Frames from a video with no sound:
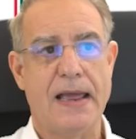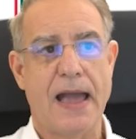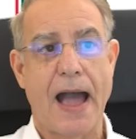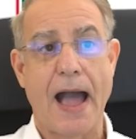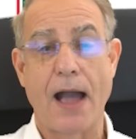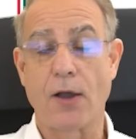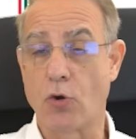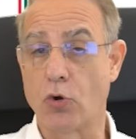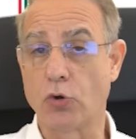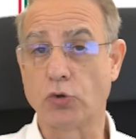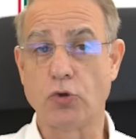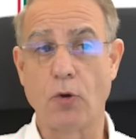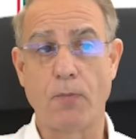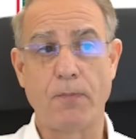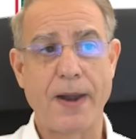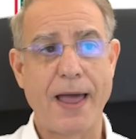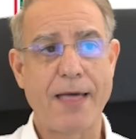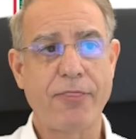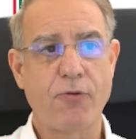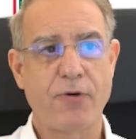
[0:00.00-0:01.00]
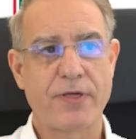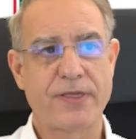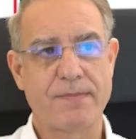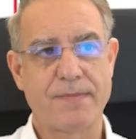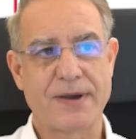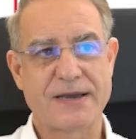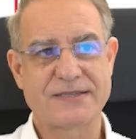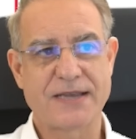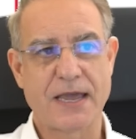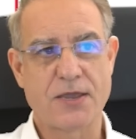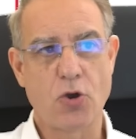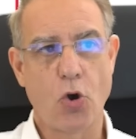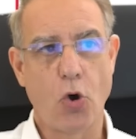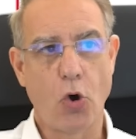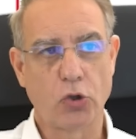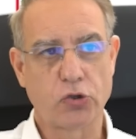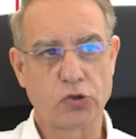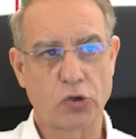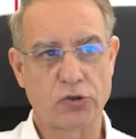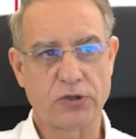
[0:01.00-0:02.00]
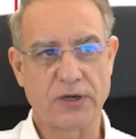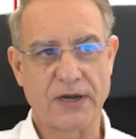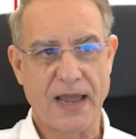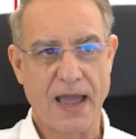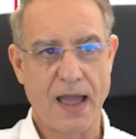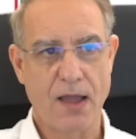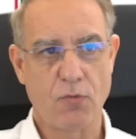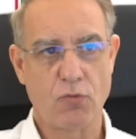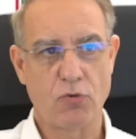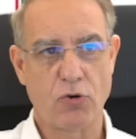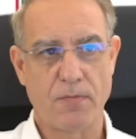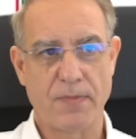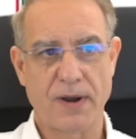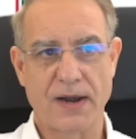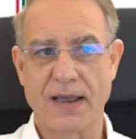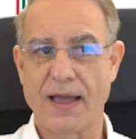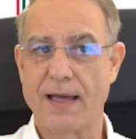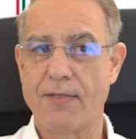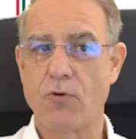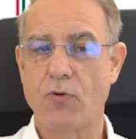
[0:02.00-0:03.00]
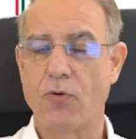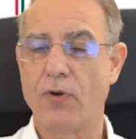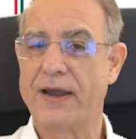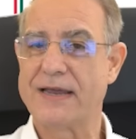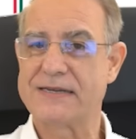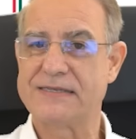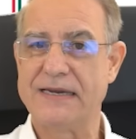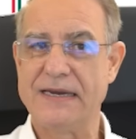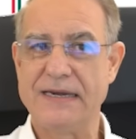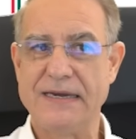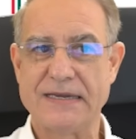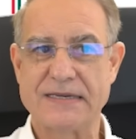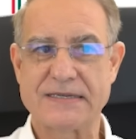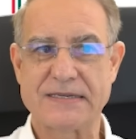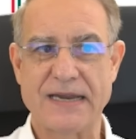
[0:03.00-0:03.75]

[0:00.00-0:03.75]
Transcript: A corto plazo, además, hay otro triángulo marcado con las líneas